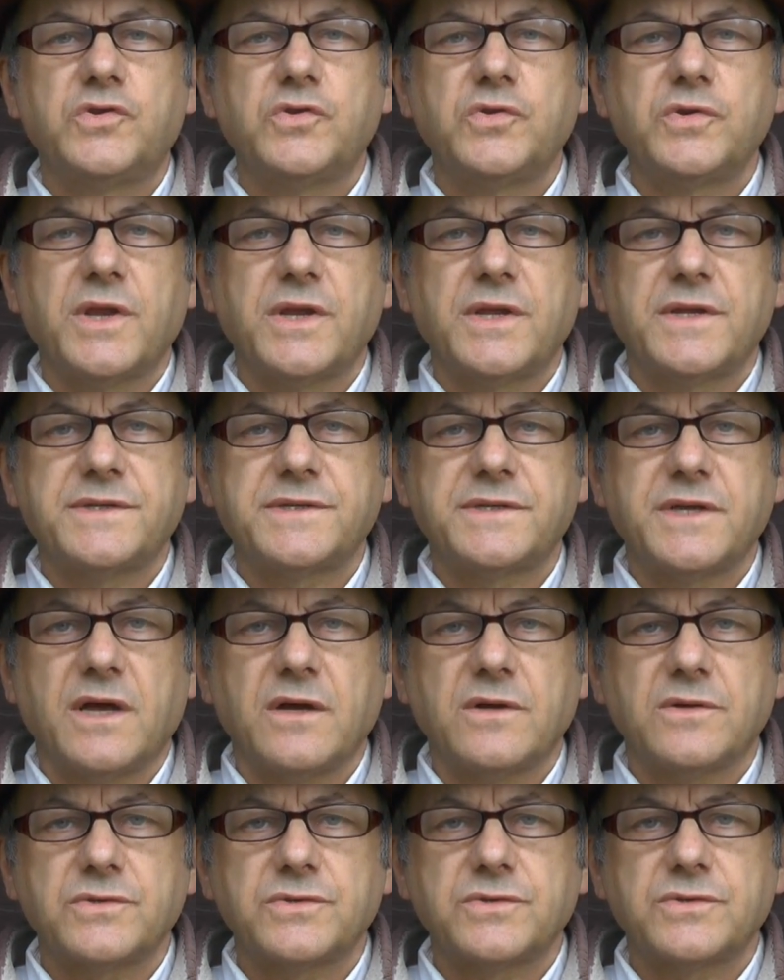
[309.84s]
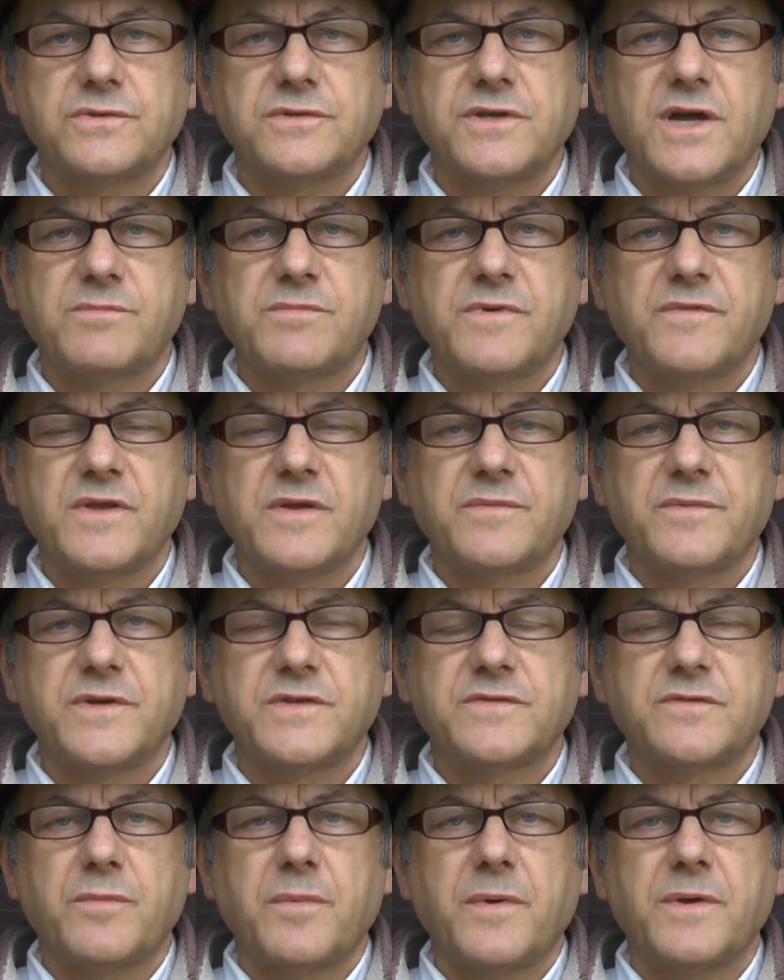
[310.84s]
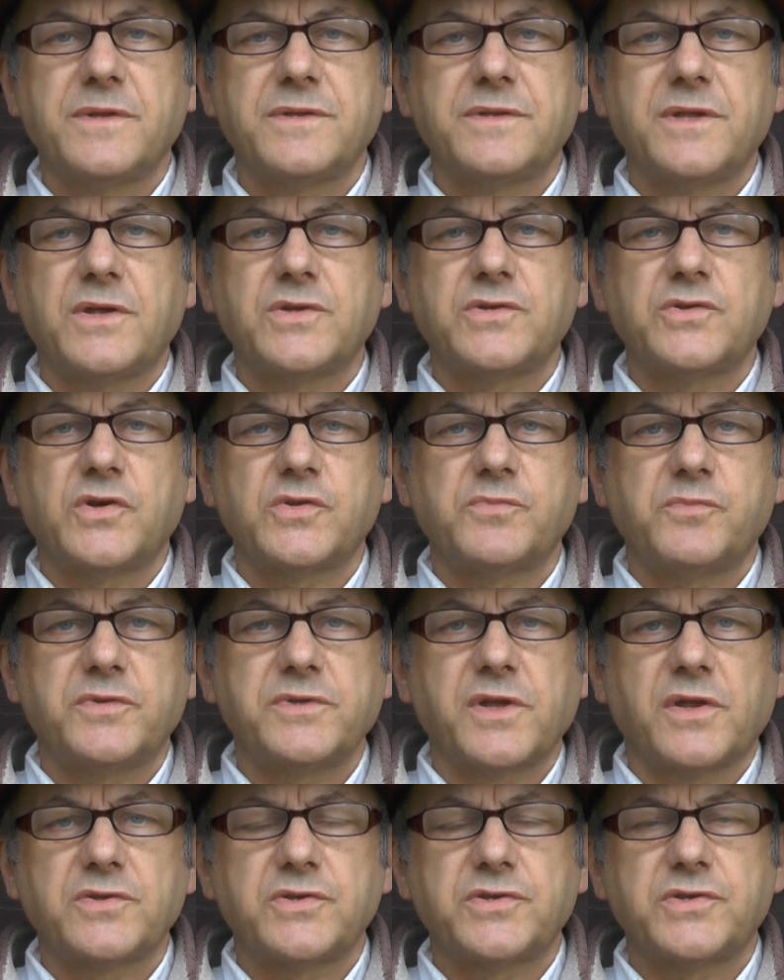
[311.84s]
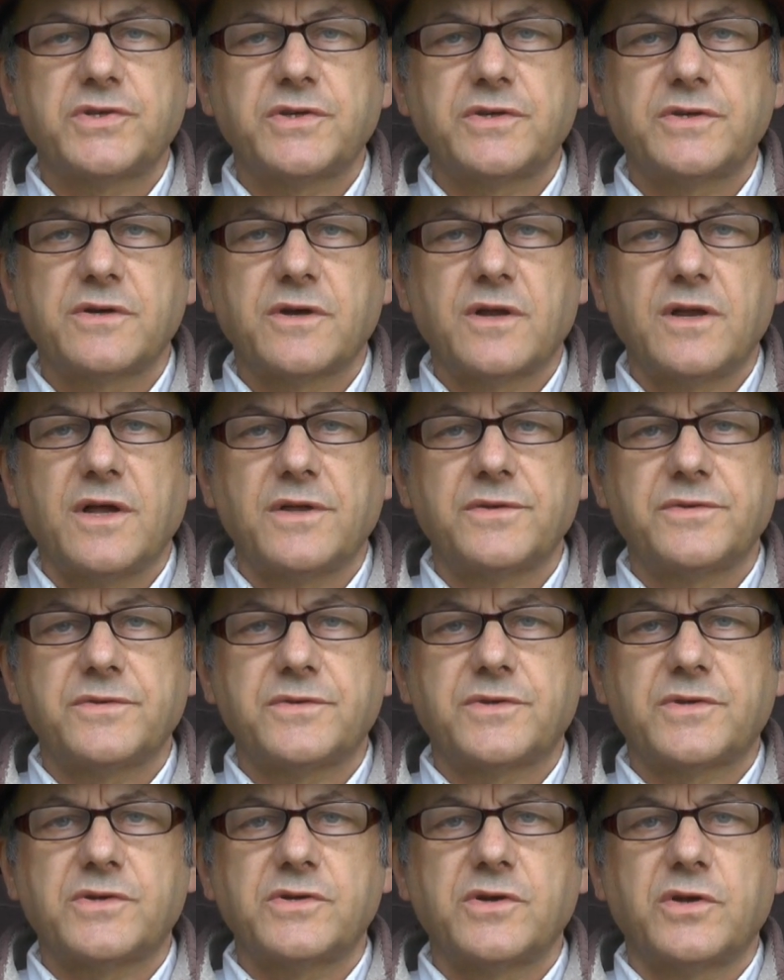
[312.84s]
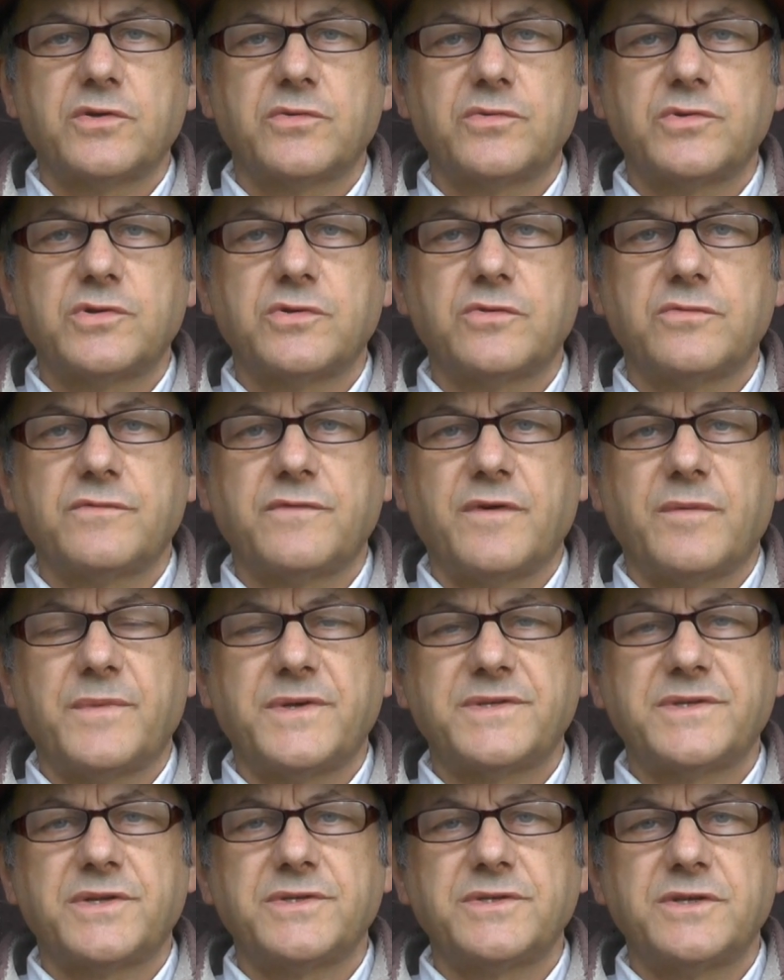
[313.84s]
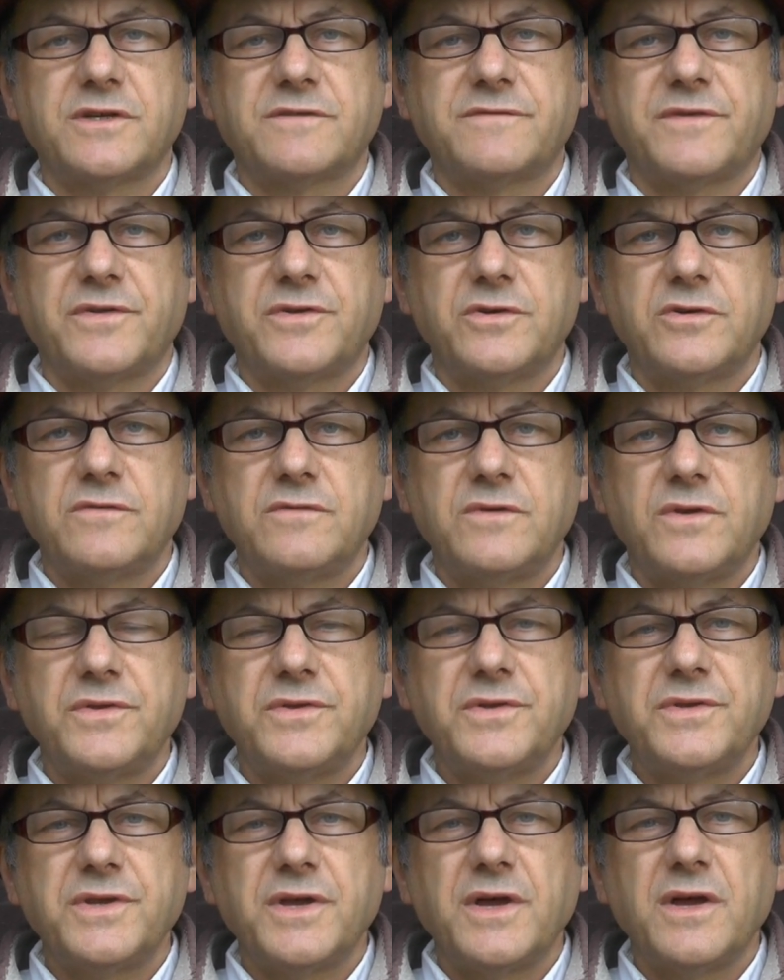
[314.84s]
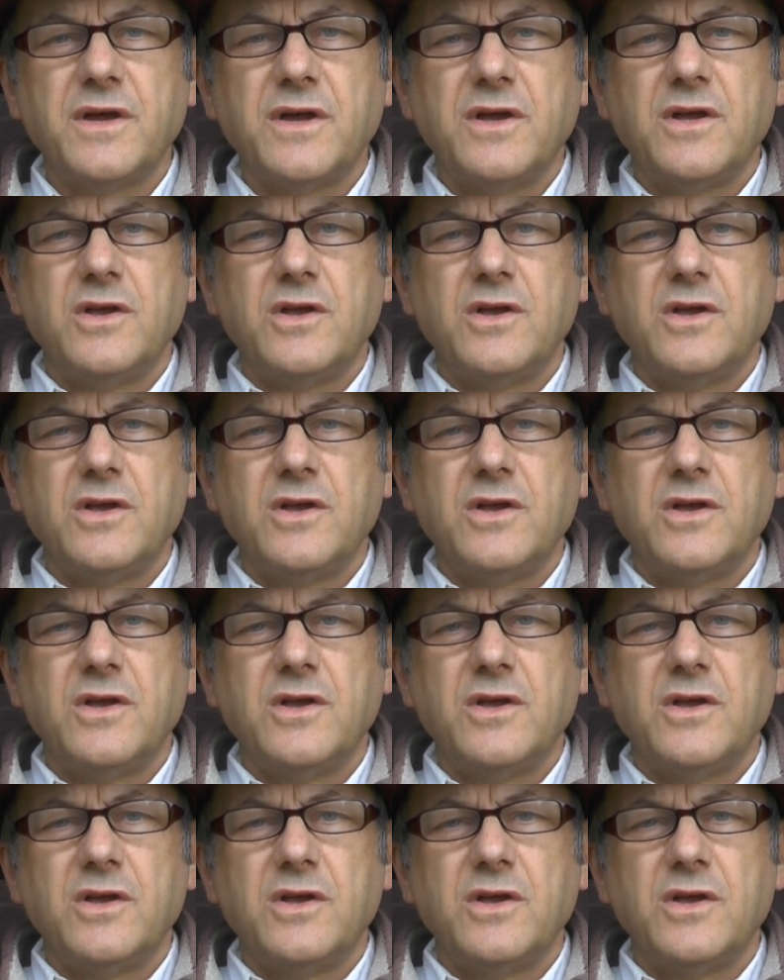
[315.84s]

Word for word: Julian Assange, jak pewnie Państwo pamiętacie, od ponad 4 lat schronił się w ambasadzie Ekwadoru w Londynie,